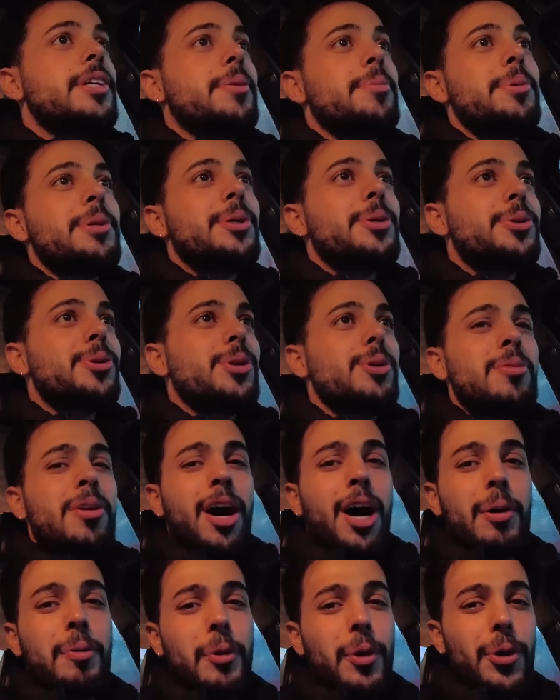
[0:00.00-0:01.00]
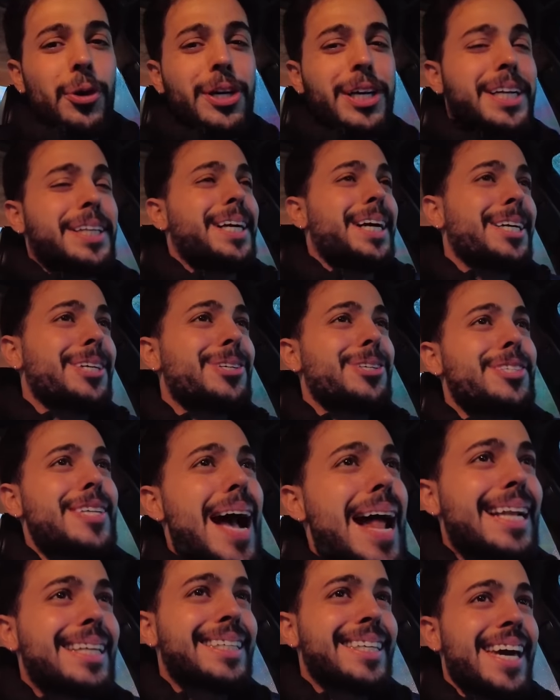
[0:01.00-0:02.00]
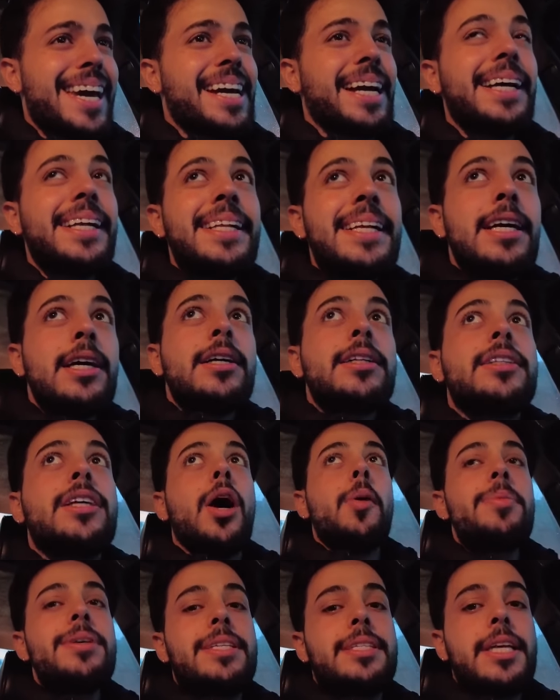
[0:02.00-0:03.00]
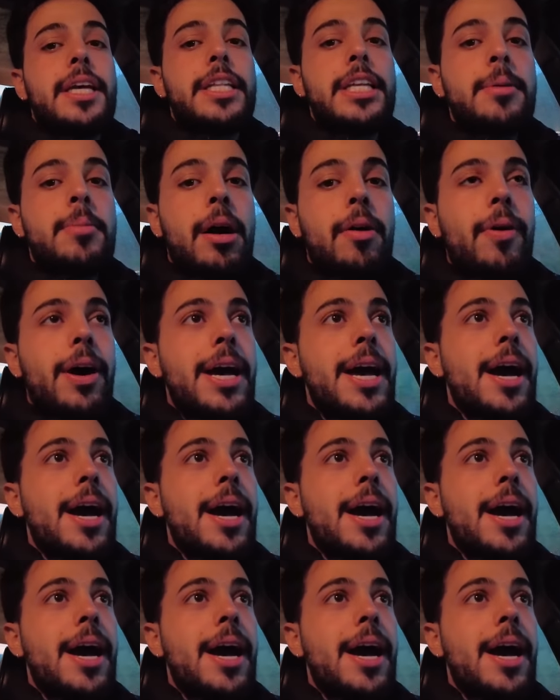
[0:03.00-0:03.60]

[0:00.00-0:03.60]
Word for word: Yemin ediyorum hava o kadar güzel ki. Tam istediğim hava